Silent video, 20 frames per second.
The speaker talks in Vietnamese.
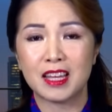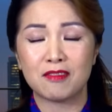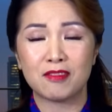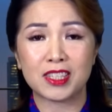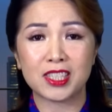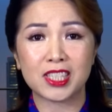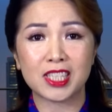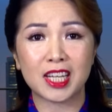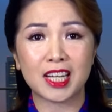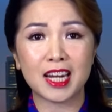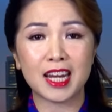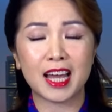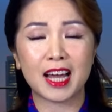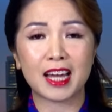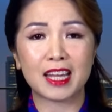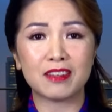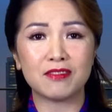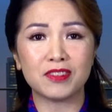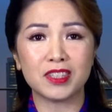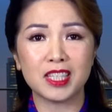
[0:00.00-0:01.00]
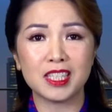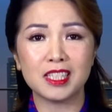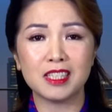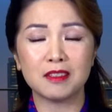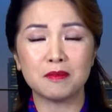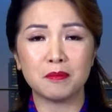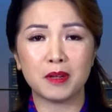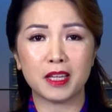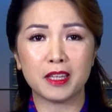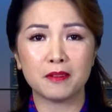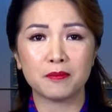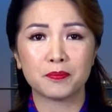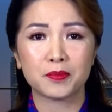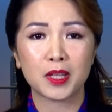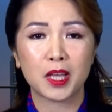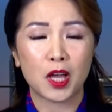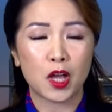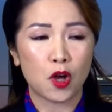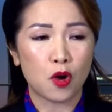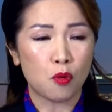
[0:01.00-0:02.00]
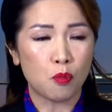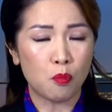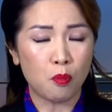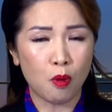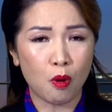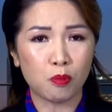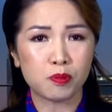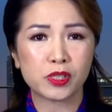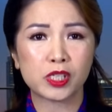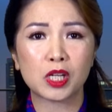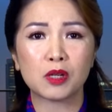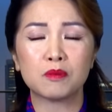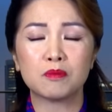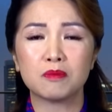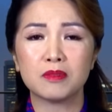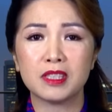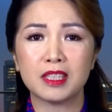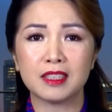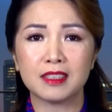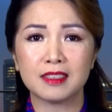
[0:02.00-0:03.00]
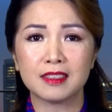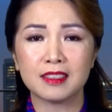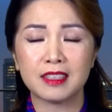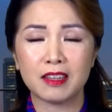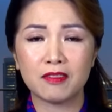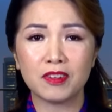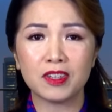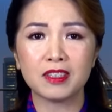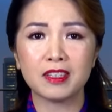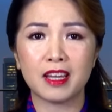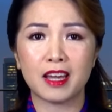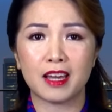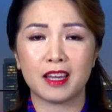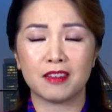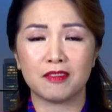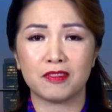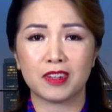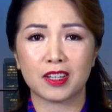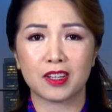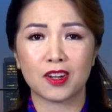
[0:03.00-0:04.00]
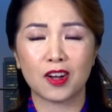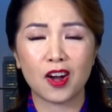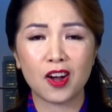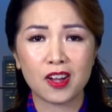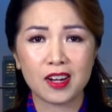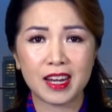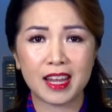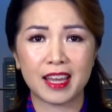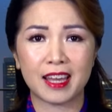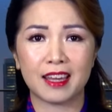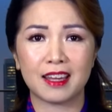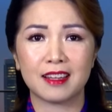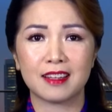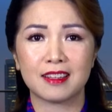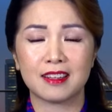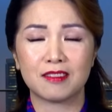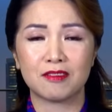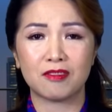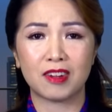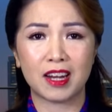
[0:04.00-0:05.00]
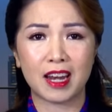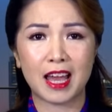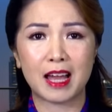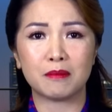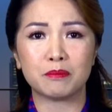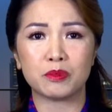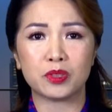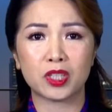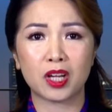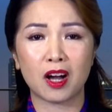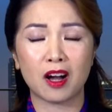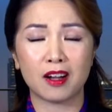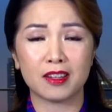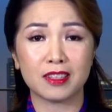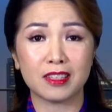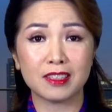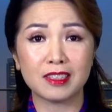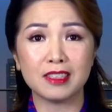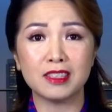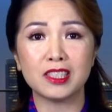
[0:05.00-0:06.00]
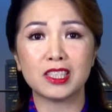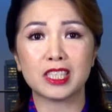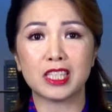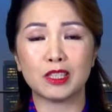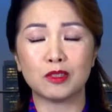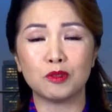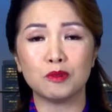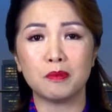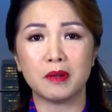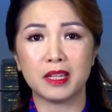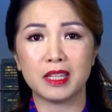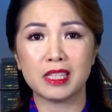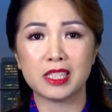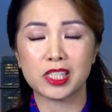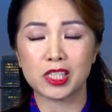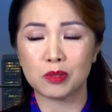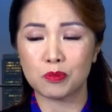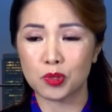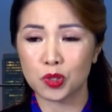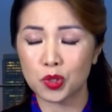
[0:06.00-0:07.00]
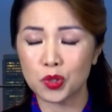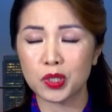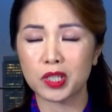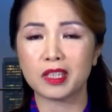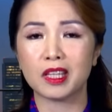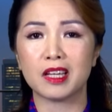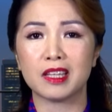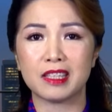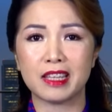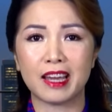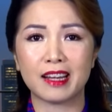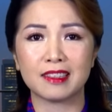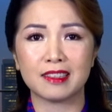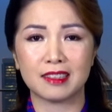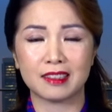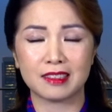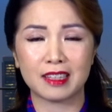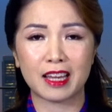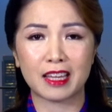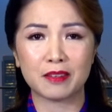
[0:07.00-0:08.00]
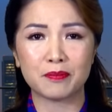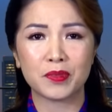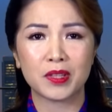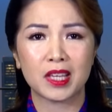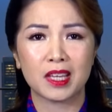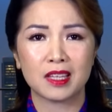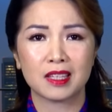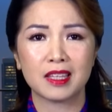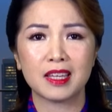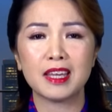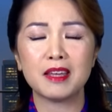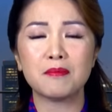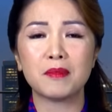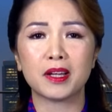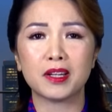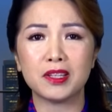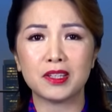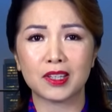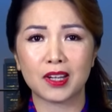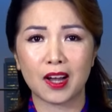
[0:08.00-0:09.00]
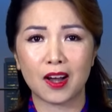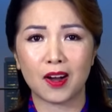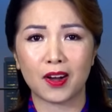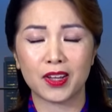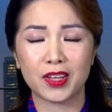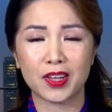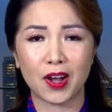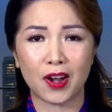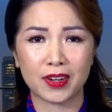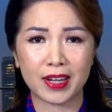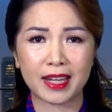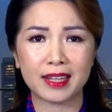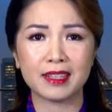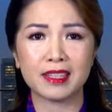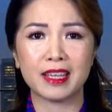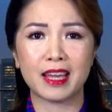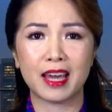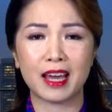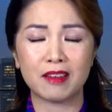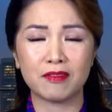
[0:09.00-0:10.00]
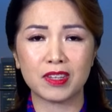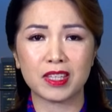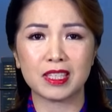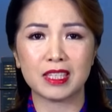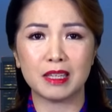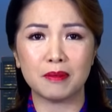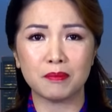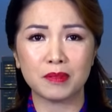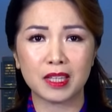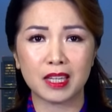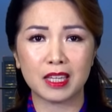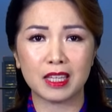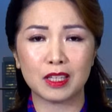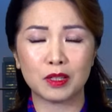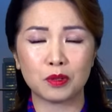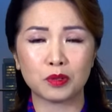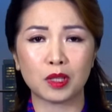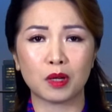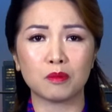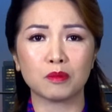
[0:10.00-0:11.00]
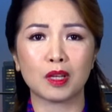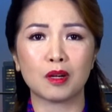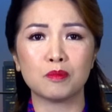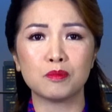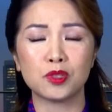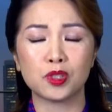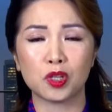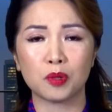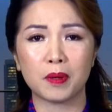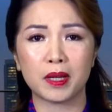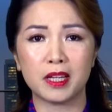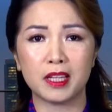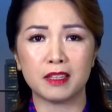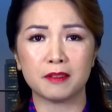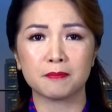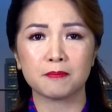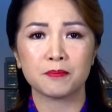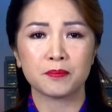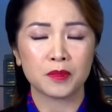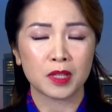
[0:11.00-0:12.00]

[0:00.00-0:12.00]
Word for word: Và trở lại với nước Mỹ, một trong những cái vấn đề và có lẽ và làm cho những cử tri của Mỹ trong suốt cái thời gian gần đây khi mà được hỏi họ đánh giá về nhiệm kỳ của Tổng thống Joe Biden.